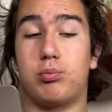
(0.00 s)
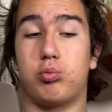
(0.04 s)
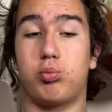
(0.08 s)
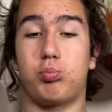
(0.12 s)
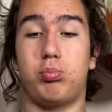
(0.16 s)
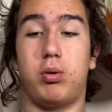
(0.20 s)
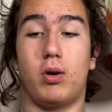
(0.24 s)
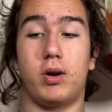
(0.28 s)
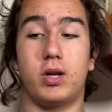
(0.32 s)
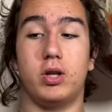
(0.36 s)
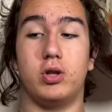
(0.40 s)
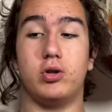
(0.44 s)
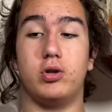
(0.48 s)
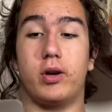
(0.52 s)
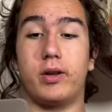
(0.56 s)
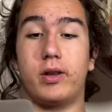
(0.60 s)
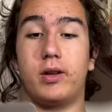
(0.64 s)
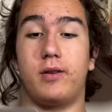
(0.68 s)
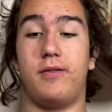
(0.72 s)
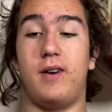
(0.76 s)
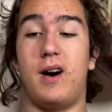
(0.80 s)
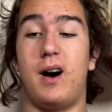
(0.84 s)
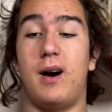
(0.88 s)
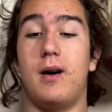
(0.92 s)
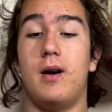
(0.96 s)
pochi giorni
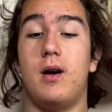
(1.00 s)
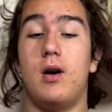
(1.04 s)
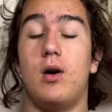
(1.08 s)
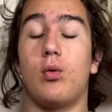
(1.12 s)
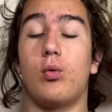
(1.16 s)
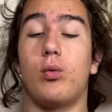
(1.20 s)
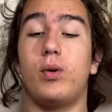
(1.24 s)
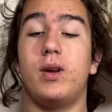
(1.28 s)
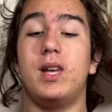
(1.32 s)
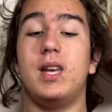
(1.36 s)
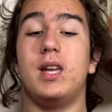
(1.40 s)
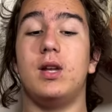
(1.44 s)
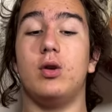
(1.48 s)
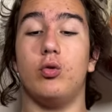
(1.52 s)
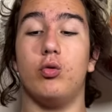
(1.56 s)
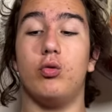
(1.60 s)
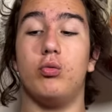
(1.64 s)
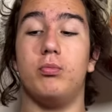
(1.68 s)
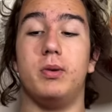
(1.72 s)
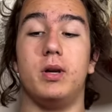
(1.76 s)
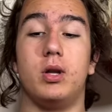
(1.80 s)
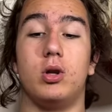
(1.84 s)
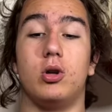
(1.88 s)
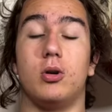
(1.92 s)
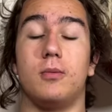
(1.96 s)
fa, quindi
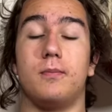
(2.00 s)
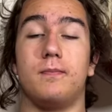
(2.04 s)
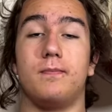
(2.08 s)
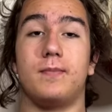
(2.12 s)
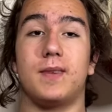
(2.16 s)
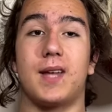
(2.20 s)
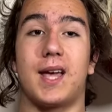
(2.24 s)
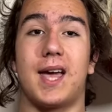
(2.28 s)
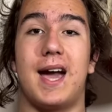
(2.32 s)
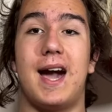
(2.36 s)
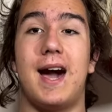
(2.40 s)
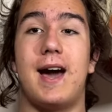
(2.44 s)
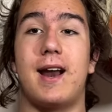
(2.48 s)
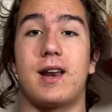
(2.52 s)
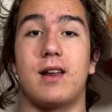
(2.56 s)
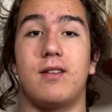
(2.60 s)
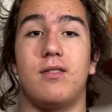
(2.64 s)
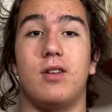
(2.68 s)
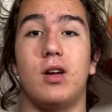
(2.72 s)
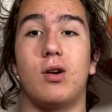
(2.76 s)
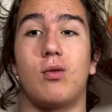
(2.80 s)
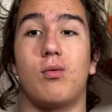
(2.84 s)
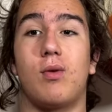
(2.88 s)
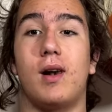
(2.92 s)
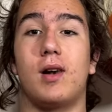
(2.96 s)
dubito che
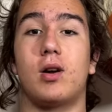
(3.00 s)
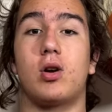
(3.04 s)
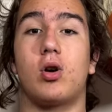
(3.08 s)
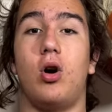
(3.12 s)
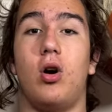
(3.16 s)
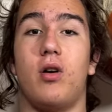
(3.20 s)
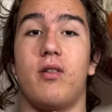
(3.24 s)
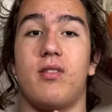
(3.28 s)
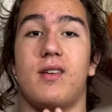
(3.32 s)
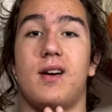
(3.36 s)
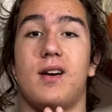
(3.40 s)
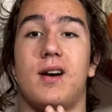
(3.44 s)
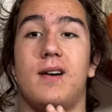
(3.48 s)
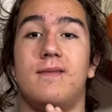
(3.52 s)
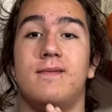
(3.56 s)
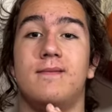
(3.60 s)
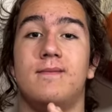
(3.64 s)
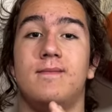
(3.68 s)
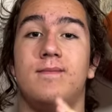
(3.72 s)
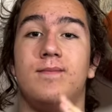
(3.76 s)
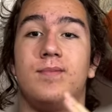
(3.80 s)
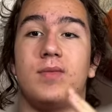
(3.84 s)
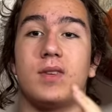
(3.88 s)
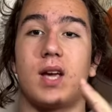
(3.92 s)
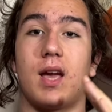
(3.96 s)
arrivi qualcosa
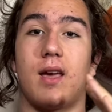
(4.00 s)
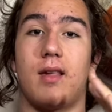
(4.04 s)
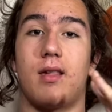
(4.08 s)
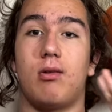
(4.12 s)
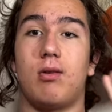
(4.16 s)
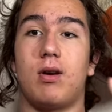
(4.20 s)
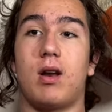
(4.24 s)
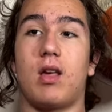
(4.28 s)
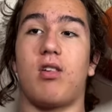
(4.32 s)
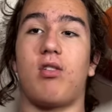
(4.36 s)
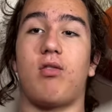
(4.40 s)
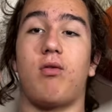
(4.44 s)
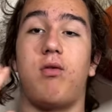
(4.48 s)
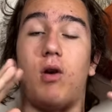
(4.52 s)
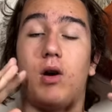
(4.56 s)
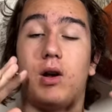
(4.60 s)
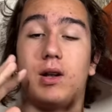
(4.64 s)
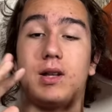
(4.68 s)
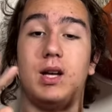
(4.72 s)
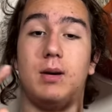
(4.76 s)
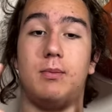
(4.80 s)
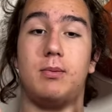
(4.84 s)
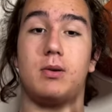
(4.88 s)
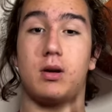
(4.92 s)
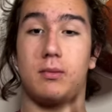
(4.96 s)
che sia una
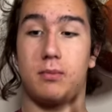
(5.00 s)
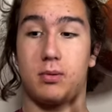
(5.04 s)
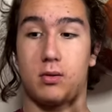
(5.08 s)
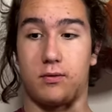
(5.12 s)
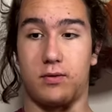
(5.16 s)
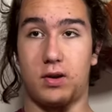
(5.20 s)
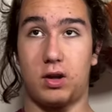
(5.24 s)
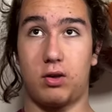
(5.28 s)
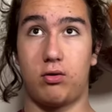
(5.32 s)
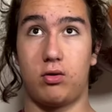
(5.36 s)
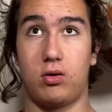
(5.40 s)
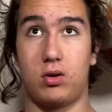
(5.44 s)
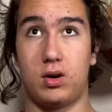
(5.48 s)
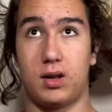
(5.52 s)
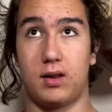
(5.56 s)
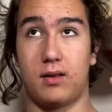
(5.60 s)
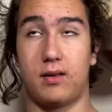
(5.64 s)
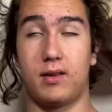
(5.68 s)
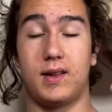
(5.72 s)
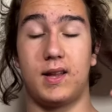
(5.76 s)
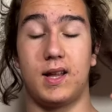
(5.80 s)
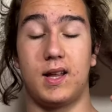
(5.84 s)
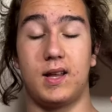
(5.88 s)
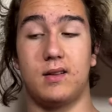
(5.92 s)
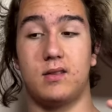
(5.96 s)
svolta per i
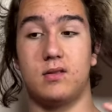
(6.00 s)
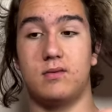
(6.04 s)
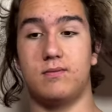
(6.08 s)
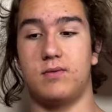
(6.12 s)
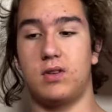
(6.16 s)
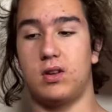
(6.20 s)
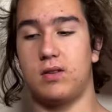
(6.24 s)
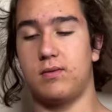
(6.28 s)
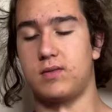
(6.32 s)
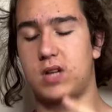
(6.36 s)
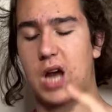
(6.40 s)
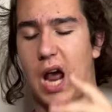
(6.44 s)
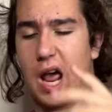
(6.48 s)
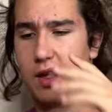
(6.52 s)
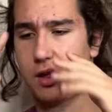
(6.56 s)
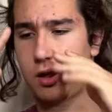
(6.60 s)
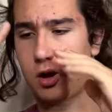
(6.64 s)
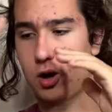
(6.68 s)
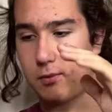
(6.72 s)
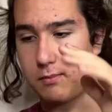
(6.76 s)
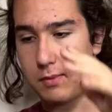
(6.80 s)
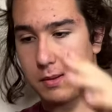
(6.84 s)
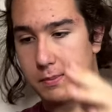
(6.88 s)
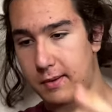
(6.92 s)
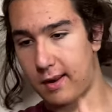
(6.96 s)
professionisti. Cioè, se
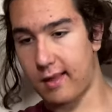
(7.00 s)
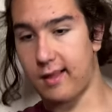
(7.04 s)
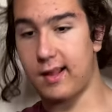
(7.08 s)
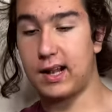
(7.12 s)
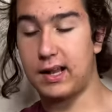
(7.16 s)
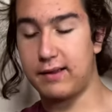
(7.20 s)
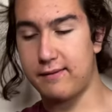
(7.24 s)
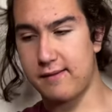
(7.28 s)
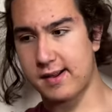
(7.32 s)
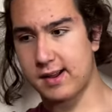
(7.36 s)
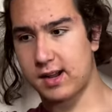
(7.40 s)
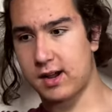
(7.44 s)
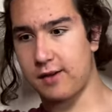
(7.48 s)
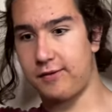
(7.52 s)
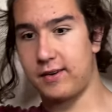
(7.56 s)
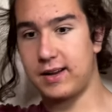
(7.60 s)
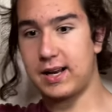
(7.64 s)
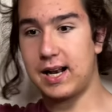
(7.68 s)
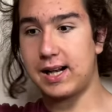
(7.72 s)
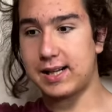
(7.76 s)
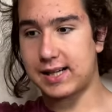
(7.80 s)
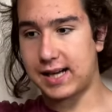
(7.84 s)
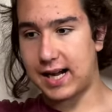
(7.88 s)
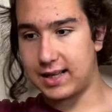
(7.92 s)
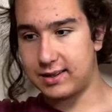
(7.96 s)
no mi presentevi anche
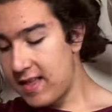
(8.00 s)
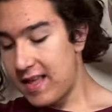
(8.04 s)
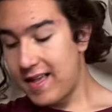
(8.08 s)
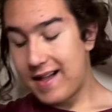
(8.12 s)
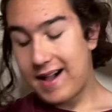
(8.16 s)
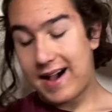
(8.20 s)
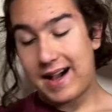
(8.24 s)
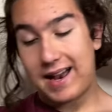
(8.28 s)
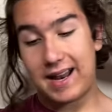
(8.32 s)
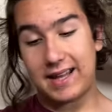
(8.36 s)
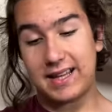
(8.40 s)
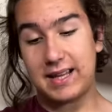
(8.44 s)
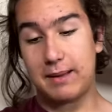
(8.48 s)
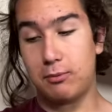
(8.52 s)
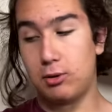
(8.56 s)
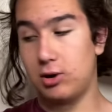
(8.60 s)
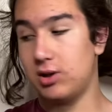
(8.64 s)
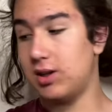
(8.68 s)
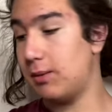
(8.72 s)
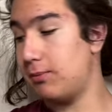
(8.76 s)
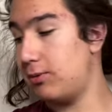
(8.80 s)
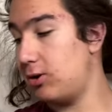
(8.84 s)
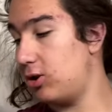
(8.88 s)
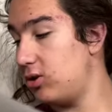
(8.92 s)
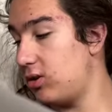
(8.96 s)
Final Cut alla
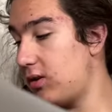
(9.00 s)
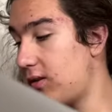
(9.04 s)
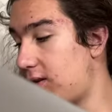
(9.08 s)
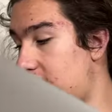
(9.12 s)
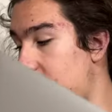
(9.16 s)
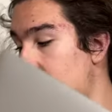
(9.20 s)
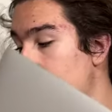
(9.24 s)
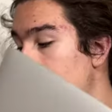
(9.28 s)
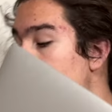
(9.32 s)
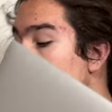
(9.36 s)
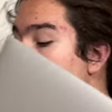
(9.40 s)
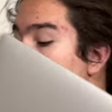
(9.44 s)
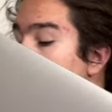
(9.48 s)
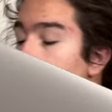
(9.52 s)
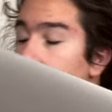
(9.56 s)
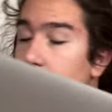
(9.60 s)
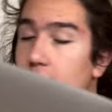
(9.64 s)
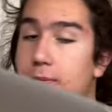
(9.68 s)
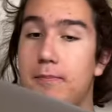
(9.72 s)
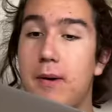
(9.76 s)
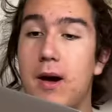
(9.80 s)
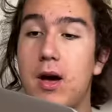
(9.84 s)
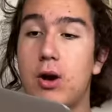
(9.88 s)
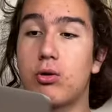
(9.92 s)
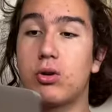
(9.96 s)
WWDC
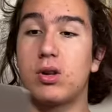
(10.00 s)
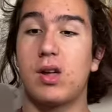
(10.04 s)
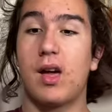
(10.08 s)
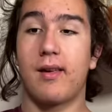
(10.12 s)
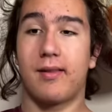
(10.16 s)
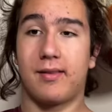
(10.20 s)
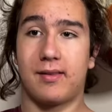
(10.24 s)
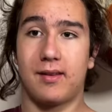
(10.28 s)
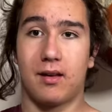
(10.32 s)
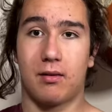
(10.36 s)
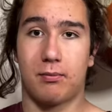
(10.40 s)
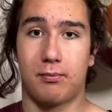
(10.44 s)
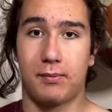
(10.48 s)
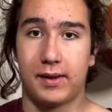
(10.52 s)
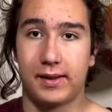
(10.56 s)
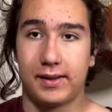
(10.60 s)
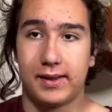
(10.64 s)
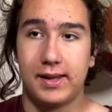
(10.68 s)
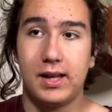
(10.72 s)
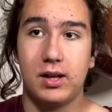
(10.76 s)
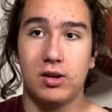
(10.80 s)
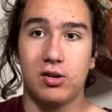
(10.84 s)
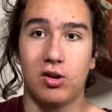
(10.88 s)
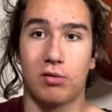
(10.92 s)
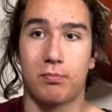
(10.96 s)
Spero di essere
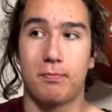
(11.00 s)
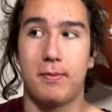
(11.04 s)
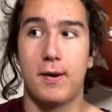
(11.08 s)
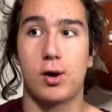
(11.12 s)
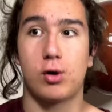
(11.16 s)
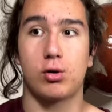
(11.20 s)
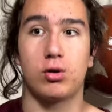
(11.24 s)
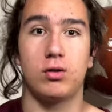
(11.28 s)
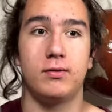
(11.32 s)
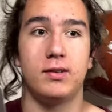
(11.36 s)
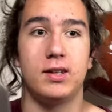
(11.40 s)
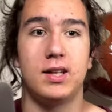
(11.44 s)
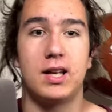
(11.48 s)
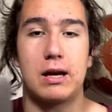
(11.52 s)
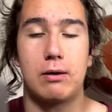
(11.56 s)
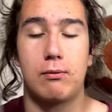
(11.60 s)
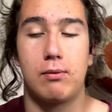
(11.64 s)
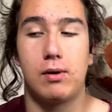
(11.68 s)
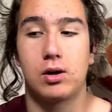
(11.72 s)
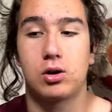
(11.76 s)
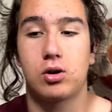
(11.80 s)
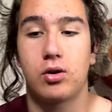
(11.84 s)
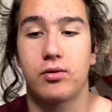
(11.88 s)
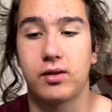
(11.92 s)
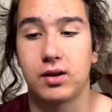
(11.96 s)
smentito, spero di vedere
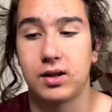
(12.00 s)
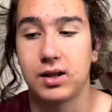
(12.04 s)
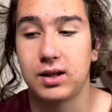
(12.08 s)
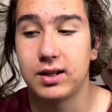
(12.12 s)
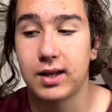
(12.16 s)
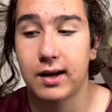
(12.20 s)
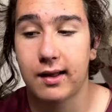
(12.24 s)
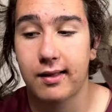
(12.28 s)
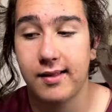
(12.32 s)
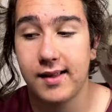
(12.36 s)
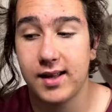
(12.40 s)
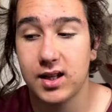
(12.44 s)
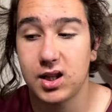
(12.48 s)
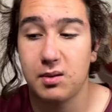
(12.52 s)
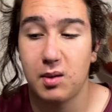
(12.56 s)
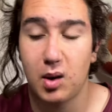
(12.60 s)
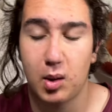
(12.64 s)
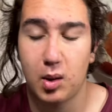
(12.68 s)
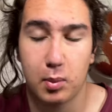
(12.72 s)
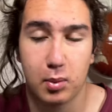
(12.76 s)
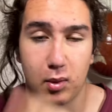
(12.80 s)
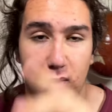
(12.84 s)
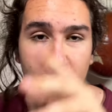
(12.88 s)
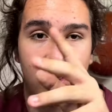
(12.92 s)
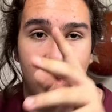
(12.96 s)
qualcosa di interessante per i
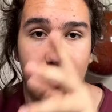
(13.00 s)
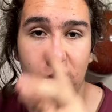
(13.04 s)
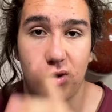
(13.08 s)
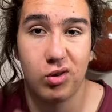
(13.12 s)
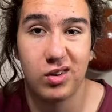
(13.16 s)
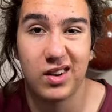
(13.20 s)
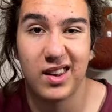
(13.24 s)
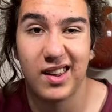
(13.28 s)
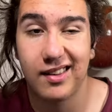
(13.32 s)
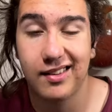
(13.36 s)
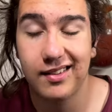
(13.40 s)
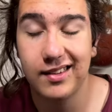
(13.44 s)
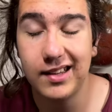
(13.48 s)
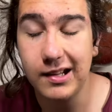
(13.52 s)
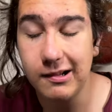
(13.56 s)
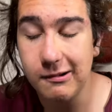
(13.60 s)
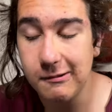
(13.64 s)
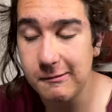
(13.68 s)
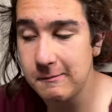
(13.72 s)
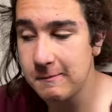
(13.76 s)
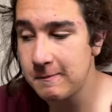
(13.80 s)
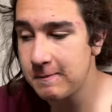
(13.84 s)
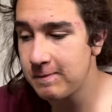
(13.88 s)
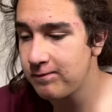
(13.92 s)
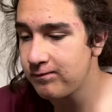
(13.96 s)
professionisti,
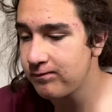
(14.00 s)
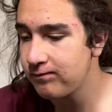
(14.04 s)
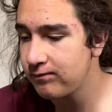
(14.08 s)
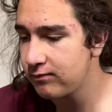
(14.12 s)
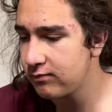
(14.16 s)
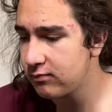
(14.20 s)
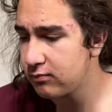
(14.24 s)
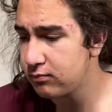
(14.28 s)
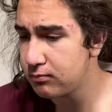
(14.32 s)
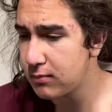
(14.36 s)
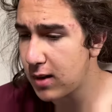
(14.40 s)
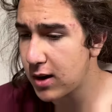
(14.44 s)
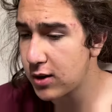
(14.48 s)
ma